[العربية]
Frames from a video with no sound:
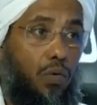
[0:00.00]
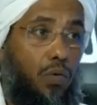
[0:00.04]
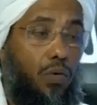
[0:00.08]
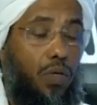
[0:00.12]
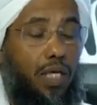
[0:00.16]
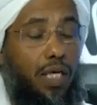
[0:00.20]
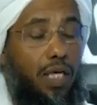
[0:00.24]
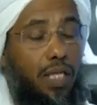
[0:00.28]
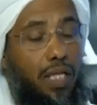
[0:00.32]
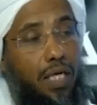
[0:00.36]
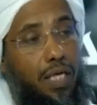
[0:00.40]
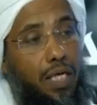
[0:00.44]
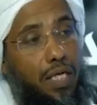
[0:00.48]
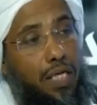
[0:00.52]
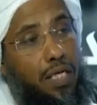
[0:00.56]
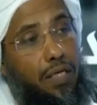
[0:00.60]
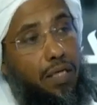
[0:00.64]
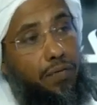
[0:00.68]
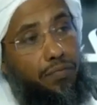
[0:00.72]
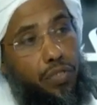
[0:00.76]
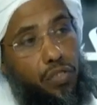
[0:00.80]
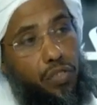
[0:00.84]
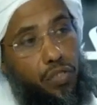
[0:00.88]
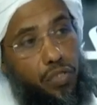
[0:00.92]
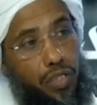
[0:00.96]

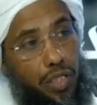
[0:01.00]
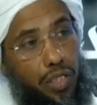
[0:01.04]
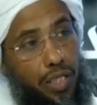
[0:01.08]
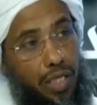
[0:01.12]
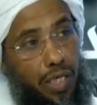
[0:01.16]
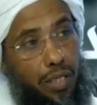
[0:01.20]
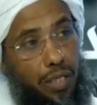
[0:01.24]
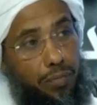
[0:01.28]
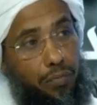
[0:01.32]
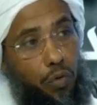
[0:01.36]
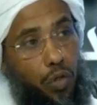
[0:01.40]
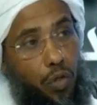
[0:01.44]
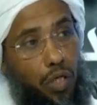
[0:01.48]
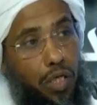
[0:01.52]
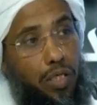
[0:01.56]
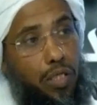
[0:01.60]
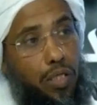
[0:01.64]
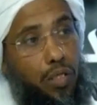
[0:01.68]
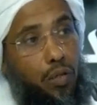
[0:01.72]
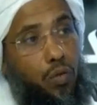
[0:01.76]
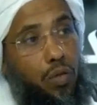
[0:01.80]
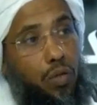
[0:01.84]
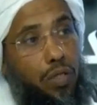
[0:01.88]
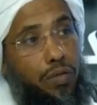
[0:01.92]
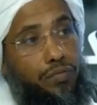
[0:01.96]
وكذلك في الصيام
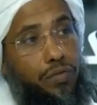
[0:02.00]
يحرر